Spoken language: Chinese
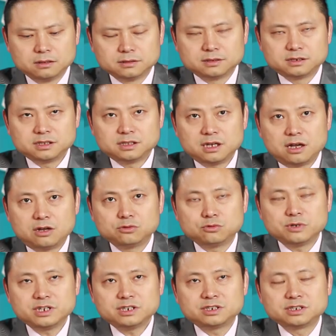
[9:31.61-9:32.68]
这些奥路
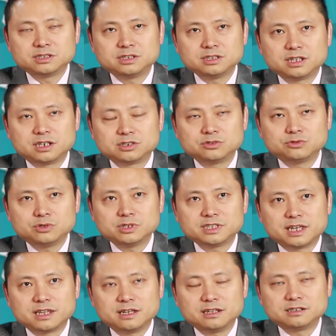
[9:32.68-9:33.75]
威石器呢是最
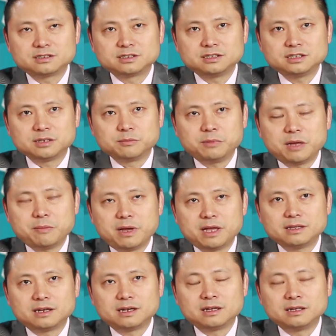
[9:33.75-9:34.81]
简单的石器，慢慢
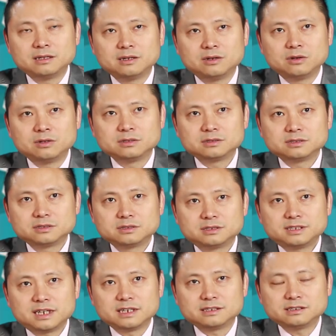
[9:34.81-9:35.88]
呢。
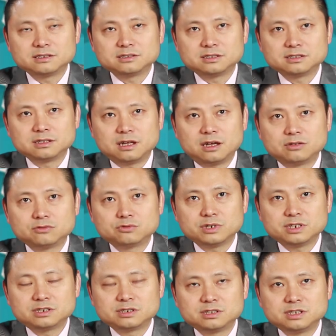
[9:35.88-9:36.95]
在这个奥杜
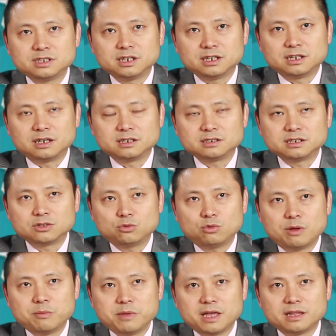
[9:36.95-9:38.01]
威时期里呢，这个
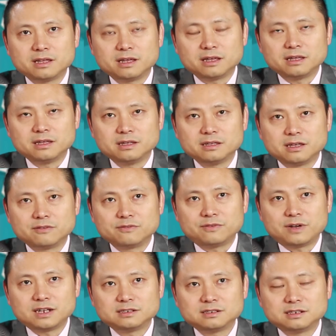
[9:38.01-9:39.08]
断面呢也
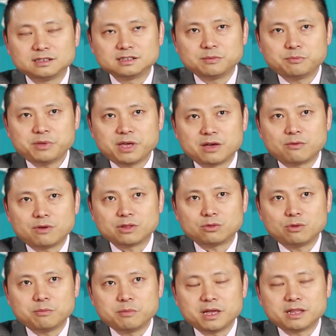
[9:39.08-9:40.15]
发生了一些变化，
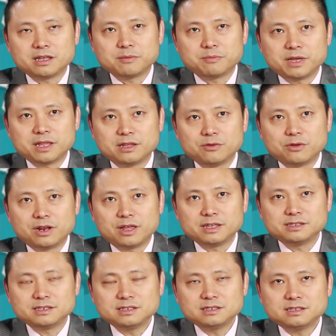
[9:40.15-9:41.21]
断面呢变得越来越
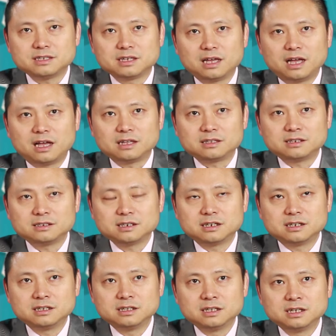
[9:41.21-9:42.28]
精细啊。它这
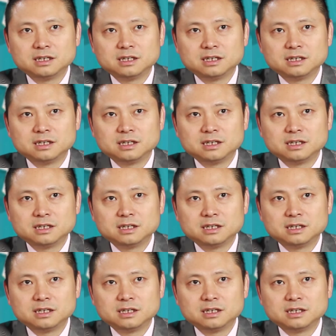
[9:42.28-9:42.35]
个